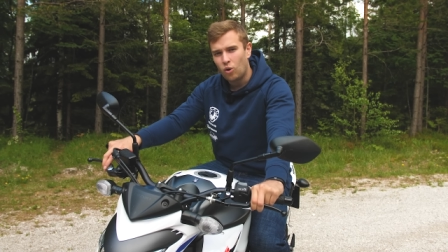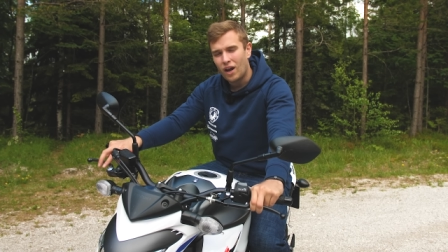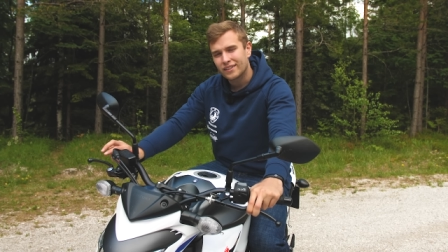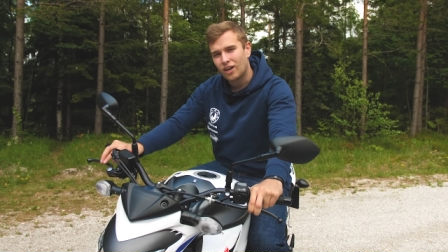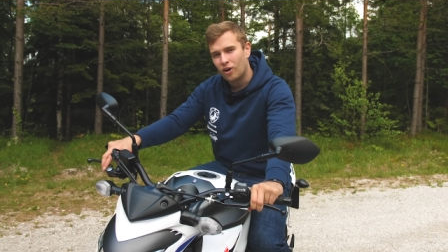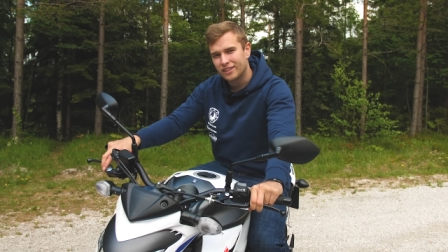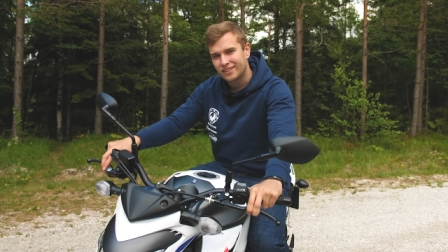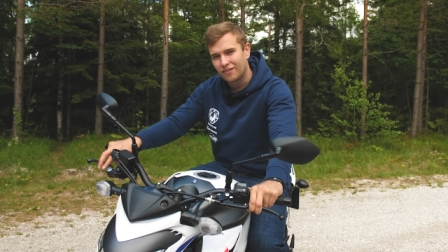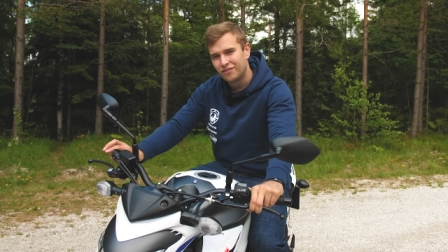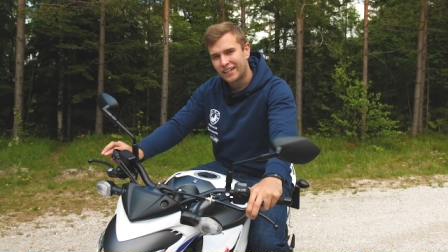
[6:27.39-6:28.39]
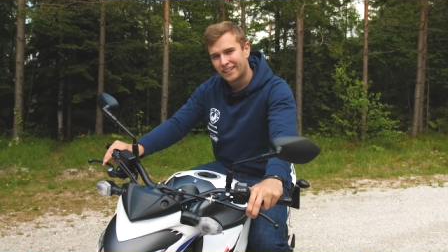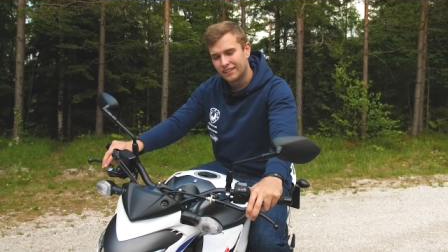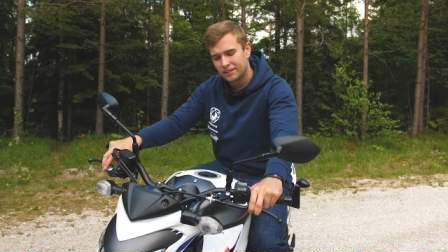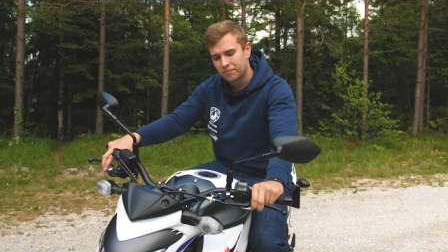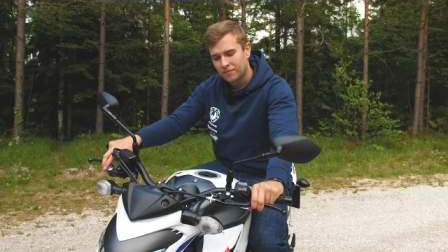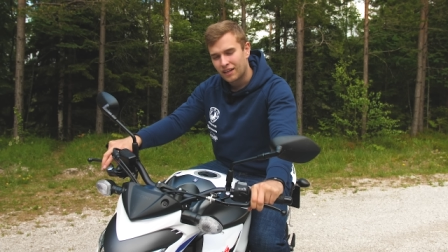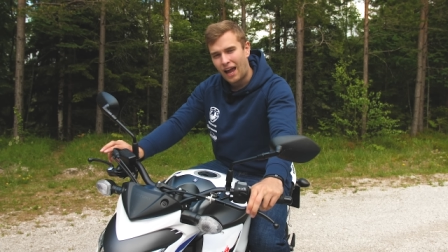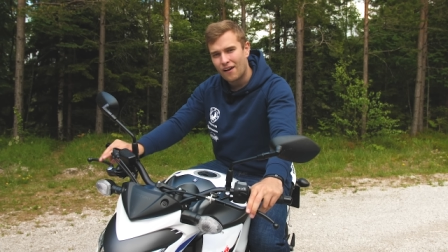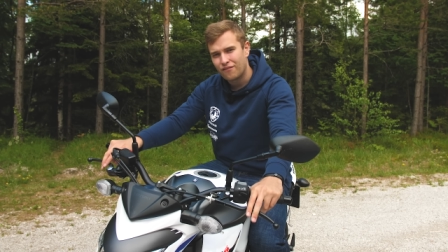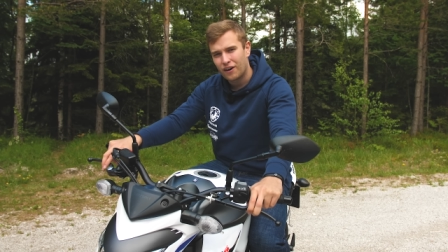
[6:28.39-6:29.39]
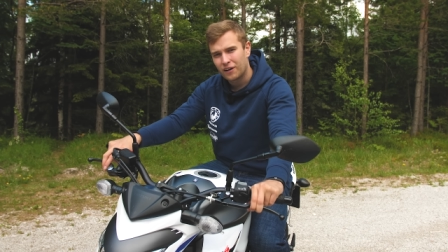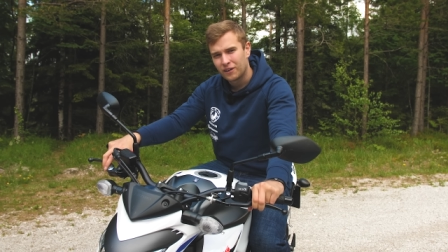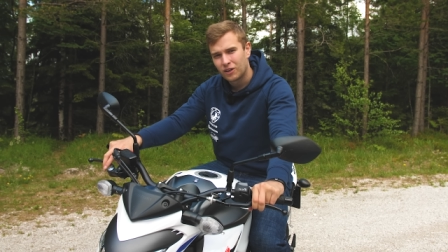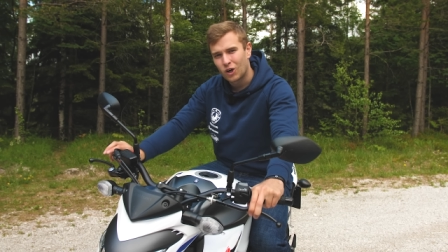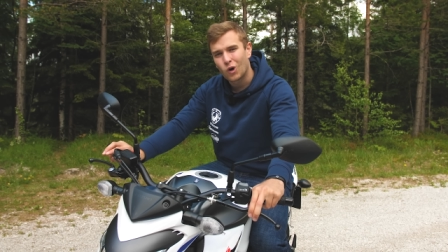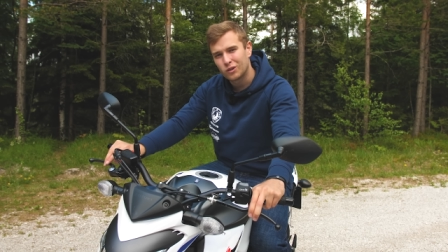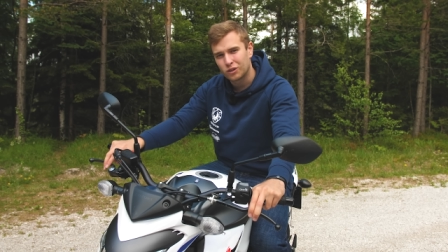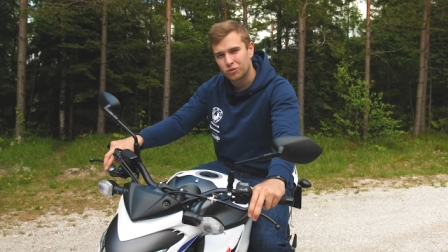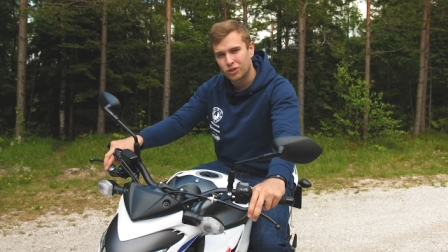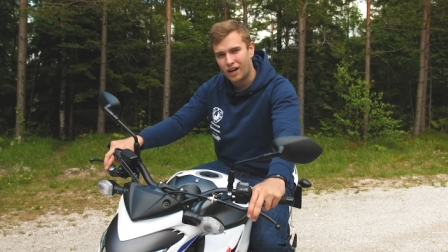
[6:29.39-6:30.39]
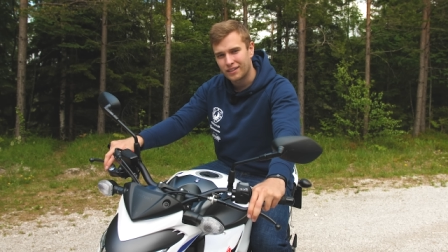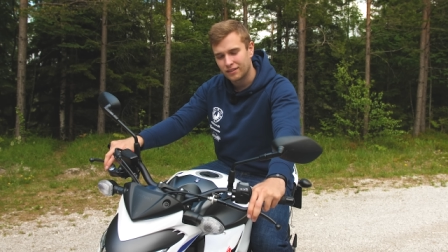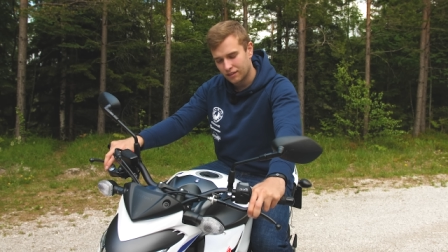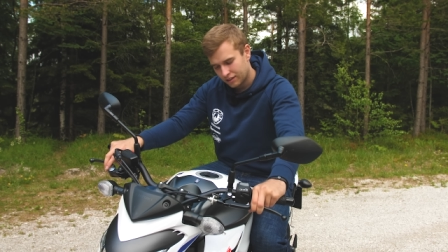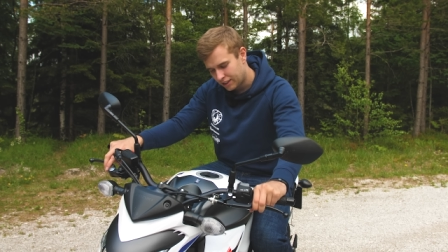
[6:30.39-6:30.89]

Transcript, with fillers: so lange dauert es dann wirklich, einfach runterzuschalten.